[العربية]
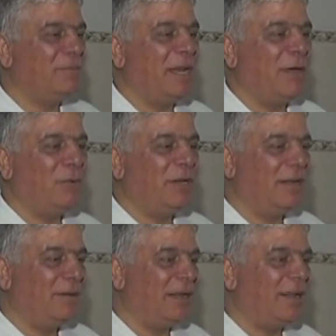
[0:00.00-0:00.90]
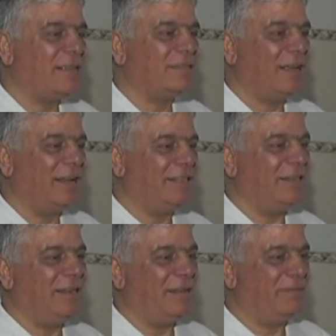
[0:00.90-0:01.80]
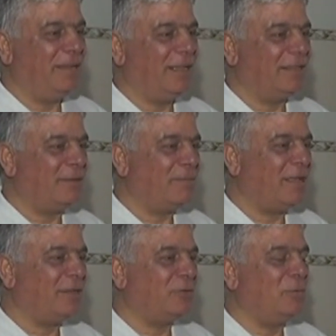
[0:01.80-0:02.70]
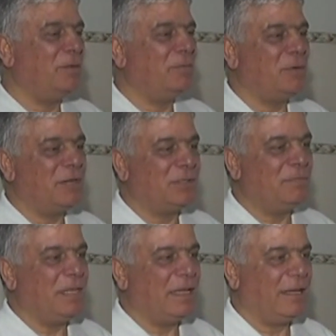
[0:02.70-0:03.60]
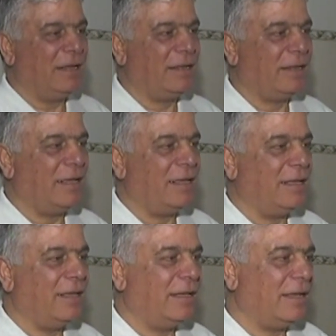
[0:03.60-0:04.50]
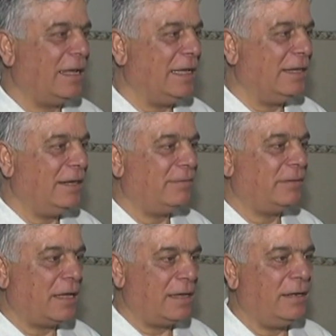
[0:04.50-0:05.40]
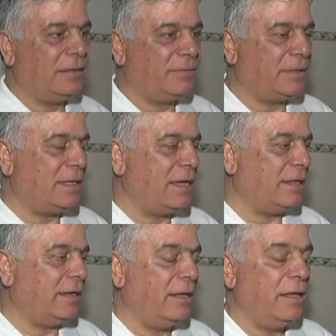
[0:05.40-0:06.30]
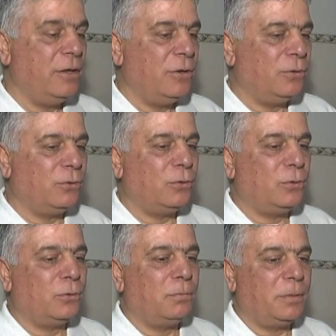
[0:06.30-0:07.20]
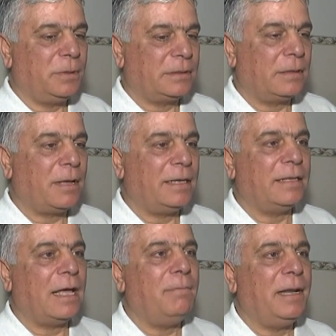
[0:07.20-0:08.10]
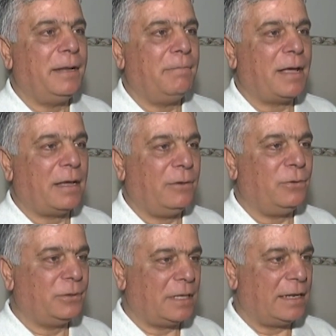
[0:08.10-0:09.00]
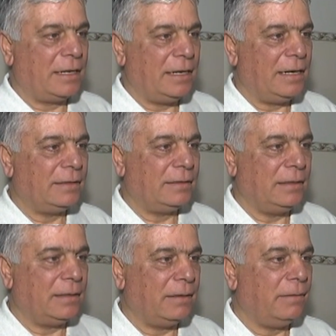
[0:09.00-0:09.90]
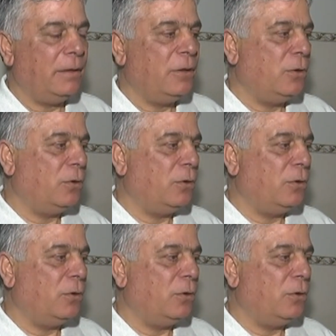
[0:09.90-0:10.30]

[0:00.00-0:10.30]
نفس من اول اللحظه احنا درينا فيها طبعا قمنا بواجبنا احنا كعائله عائله فطاير وطبعا تعاملنا مع الاخت عنان الاتيره